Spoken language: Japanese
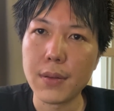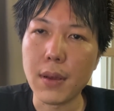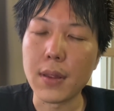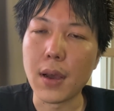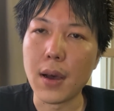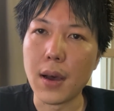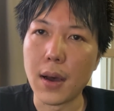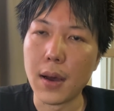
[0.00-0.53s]
た
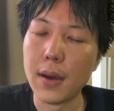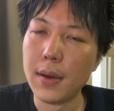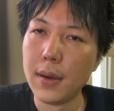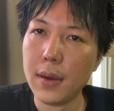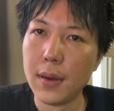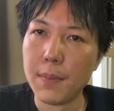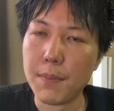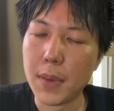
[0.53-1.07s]
だ、
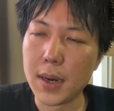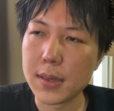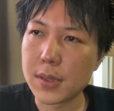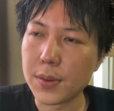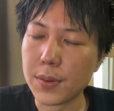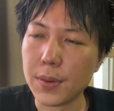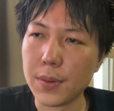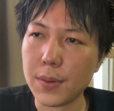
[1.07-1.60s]
まあ
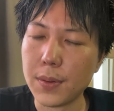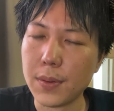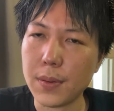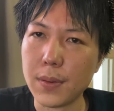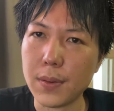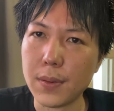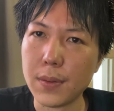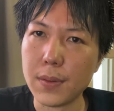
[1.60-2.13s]
そ
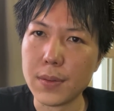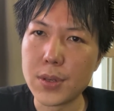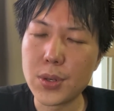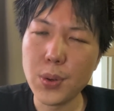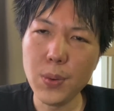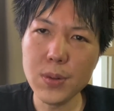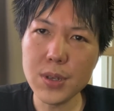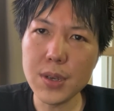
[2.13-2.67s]
の、
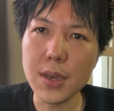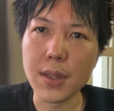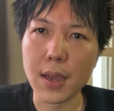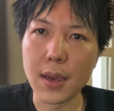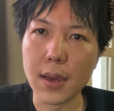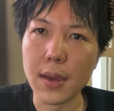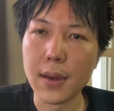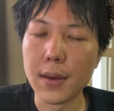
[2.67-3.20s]
正直
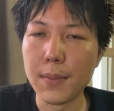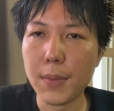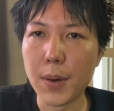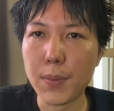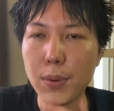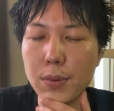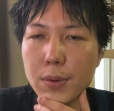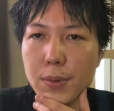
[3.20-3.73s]
ね、ま
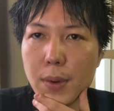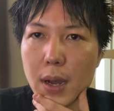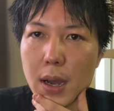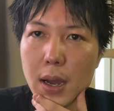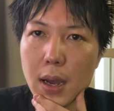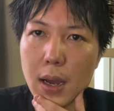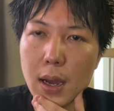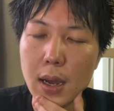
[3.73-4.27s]
あ僕
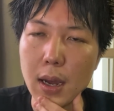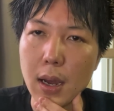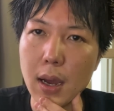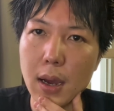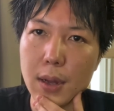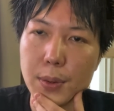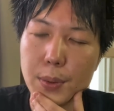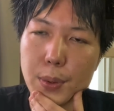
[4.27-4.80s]
は、
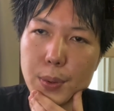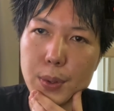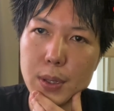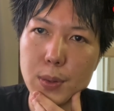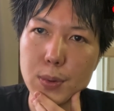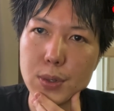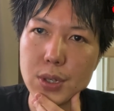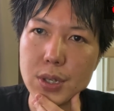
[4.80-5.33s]
あの、より
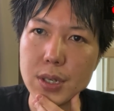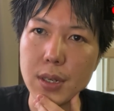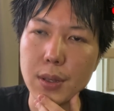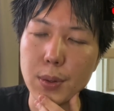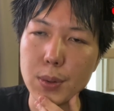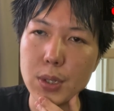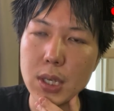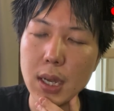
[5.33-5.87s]
人自身
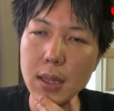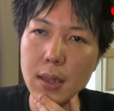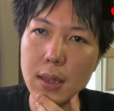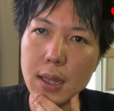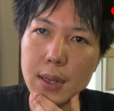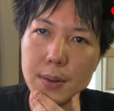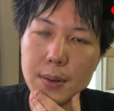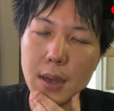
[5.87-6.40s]
の
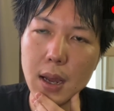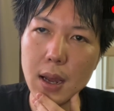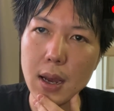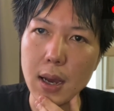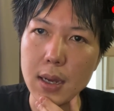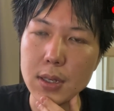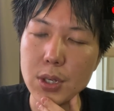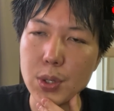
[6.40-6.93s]
チャンネル
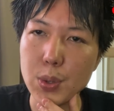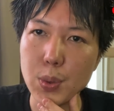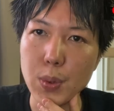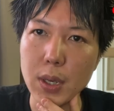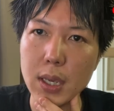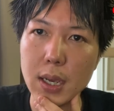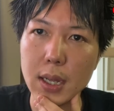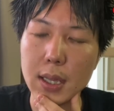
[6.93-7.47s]
が
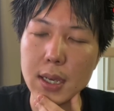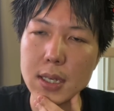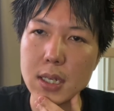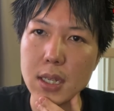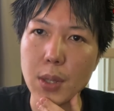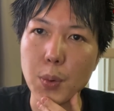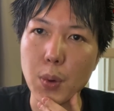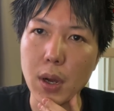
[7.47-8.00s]
収益化停
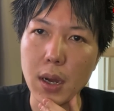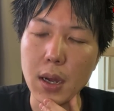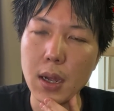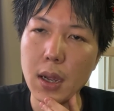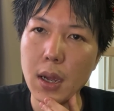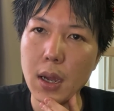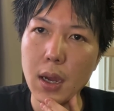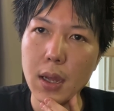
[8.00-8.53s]
止なのか。
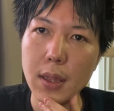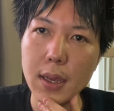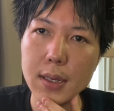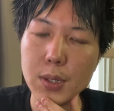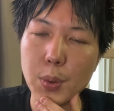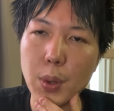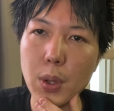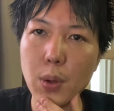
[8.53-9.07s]

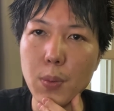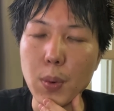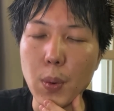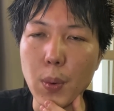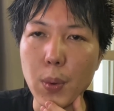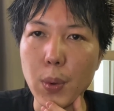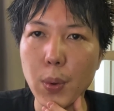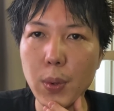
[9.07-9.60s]
で、それと
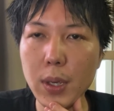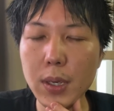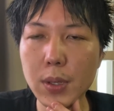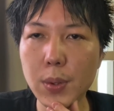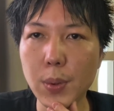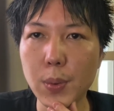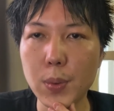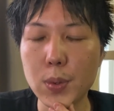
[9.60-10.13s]
も、より
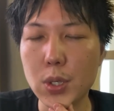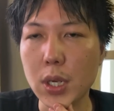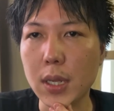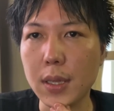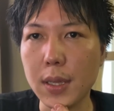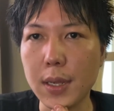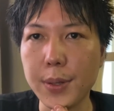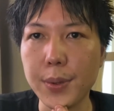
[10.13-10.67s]
人の
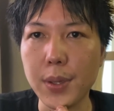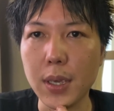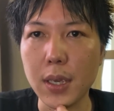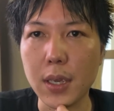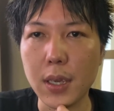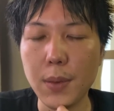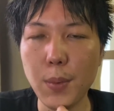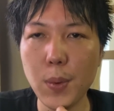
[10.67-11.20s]
チャンネル
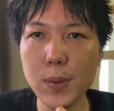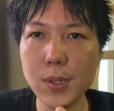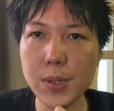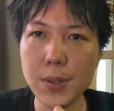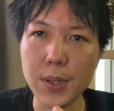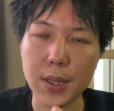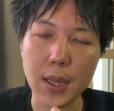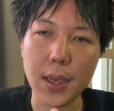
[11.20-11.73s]
に紐
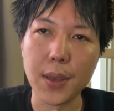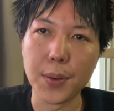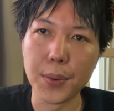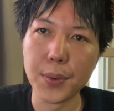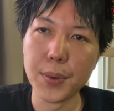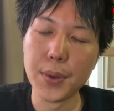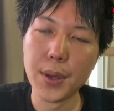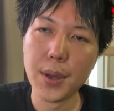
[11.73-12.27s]
づいてい
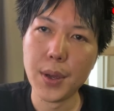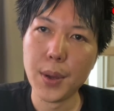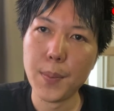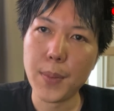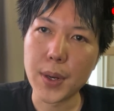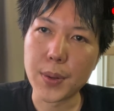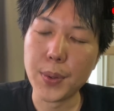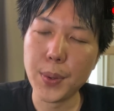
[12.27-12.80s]
る。
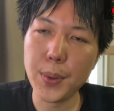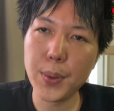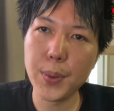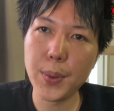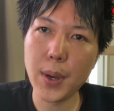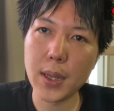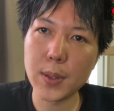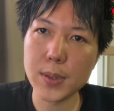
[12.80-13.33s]
まあ
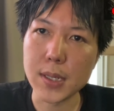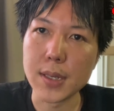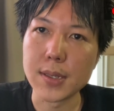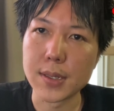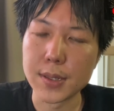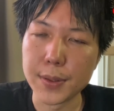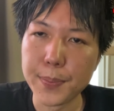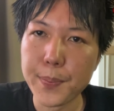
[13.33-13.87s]
Google
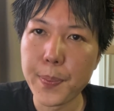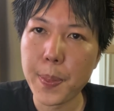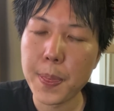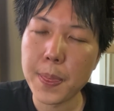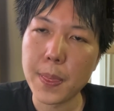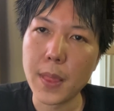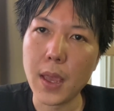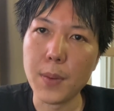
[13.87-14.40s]
AdSense。
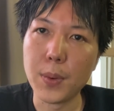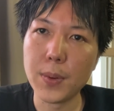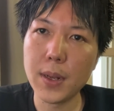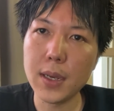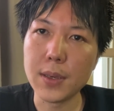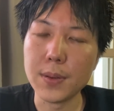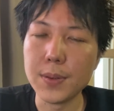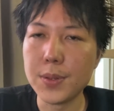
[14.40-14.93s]
で、僕
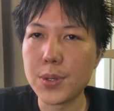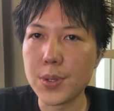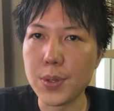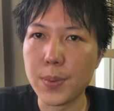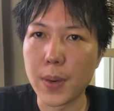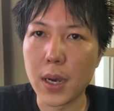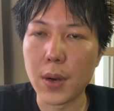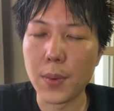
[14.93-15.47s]
ら
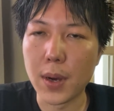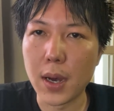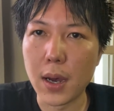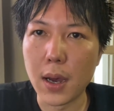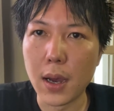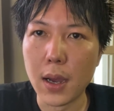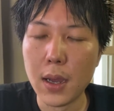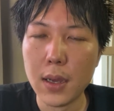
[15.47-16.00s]
YouTuber
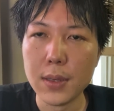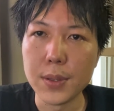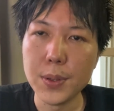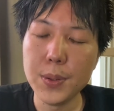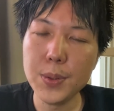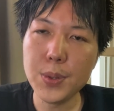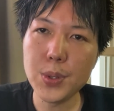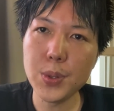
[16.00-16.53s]
は、
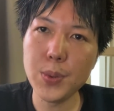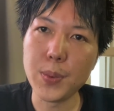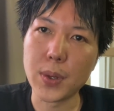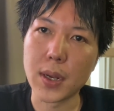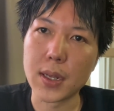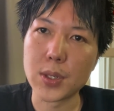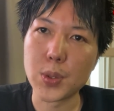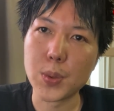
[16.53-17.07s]
YouTube
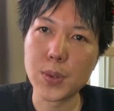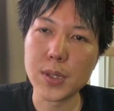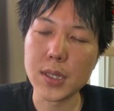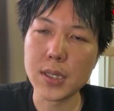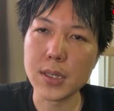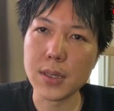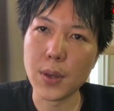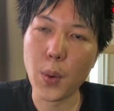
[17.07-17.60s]
から直
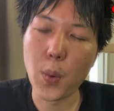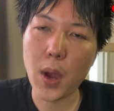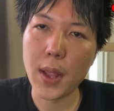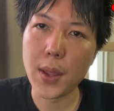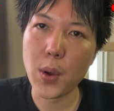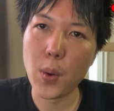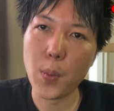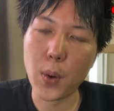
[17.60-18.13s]
接お
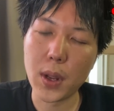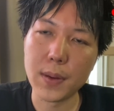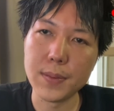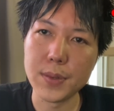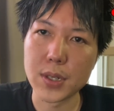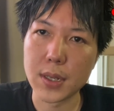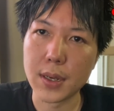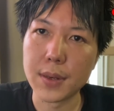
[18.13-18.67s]
金をもら
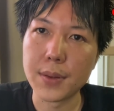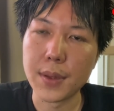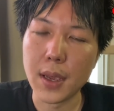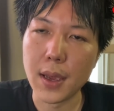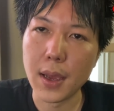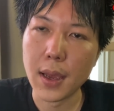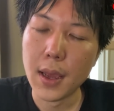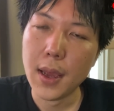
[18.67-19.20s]
うんじゃなく
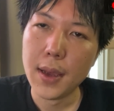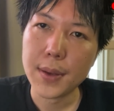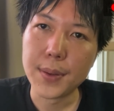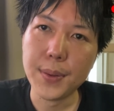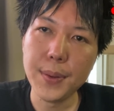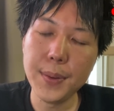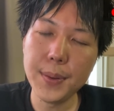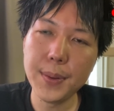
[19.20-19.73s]
て、
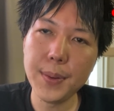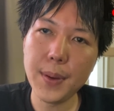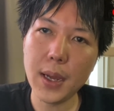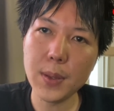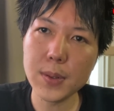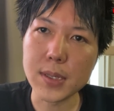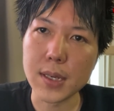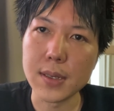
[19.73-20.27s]
Google
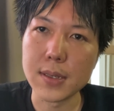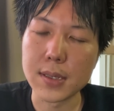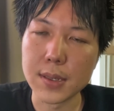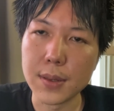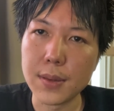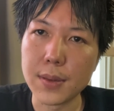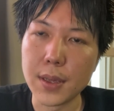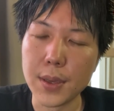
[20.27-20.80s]

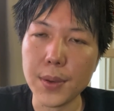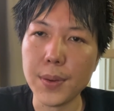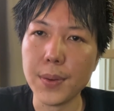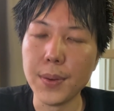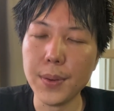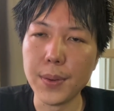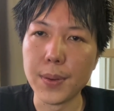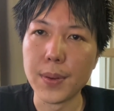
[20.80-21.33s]
AdSense って
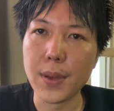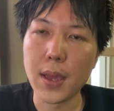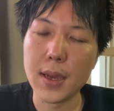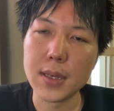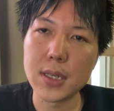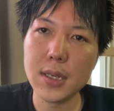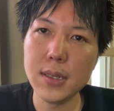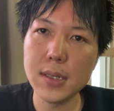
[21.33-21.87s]
いう、
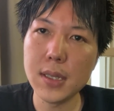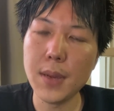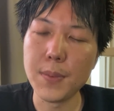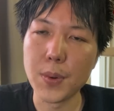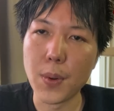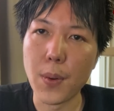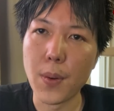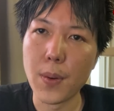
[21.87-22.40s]
え
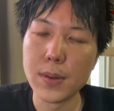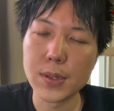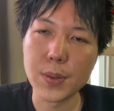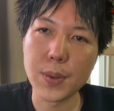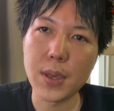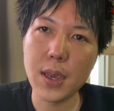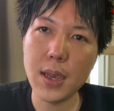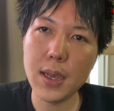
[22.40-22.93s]
システムを
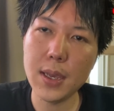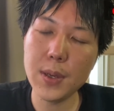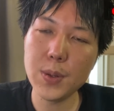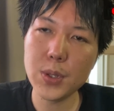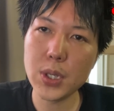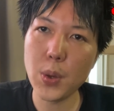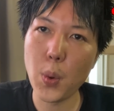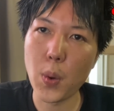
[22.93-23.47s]
そう経由
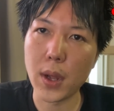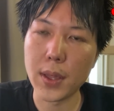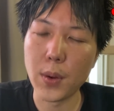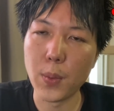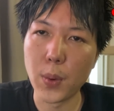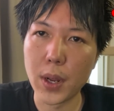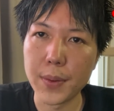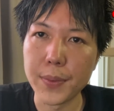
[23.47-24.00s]
してお金
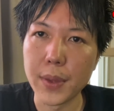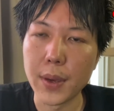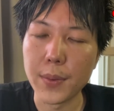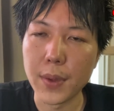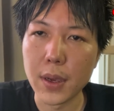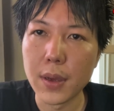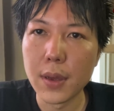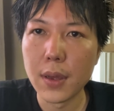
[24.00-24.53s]
をもらうんだよ
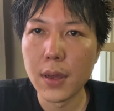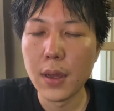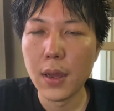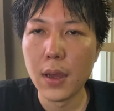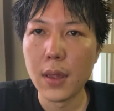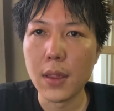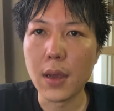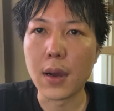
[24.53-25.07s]
ね。
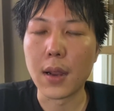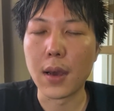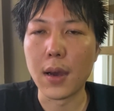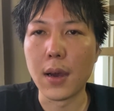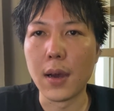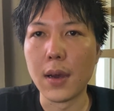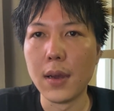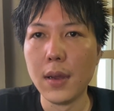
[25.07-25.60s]
だか
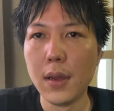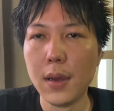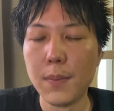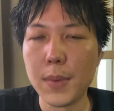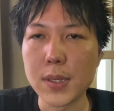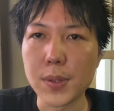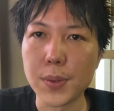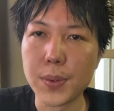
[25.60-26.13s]
ら、
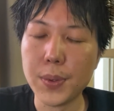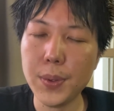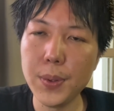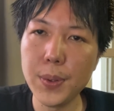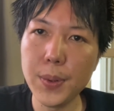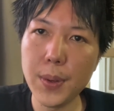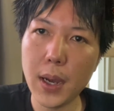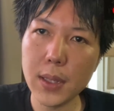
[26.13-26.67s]
まあ、その
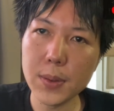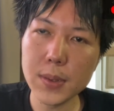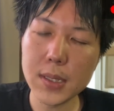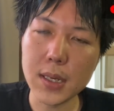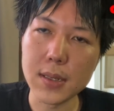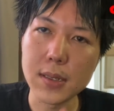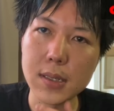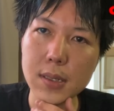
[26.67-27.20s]
Google
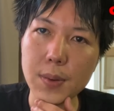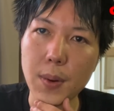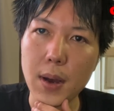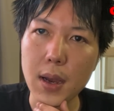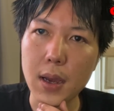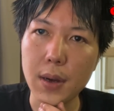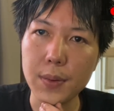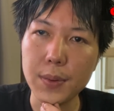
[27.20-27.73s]
AdSense の
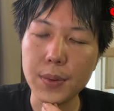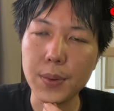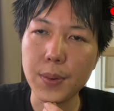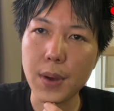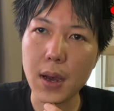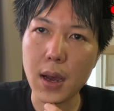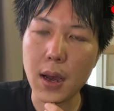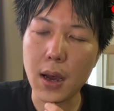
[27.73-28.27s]

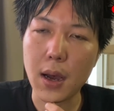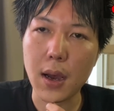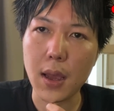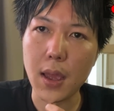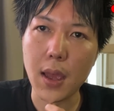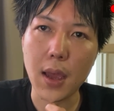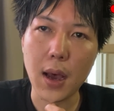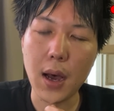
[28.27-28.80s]
アカウントが、
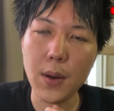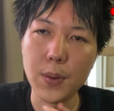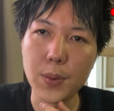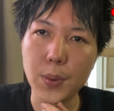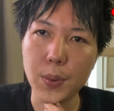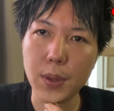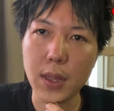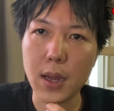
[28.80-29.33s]
えー、
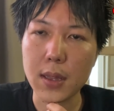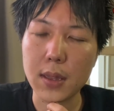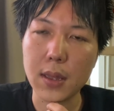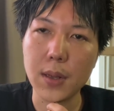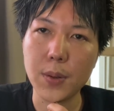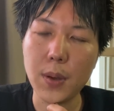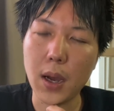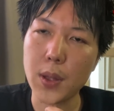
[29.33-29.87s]
アウトになっ
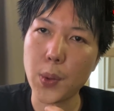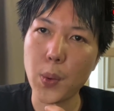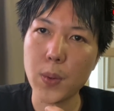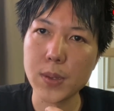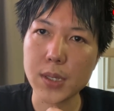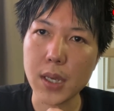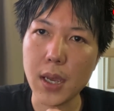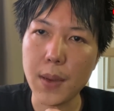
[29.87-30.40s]
てる可
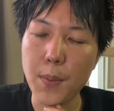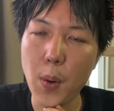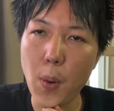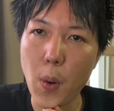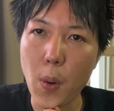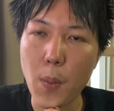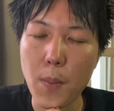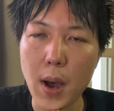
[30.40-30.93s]
能性
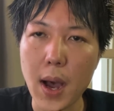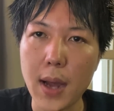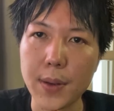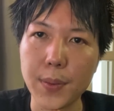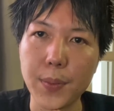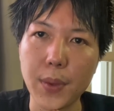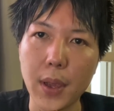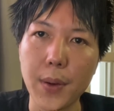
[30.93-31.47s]
も、まあ、あ
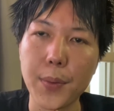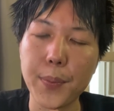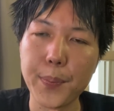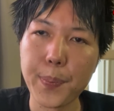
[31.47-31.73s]
るんだよ。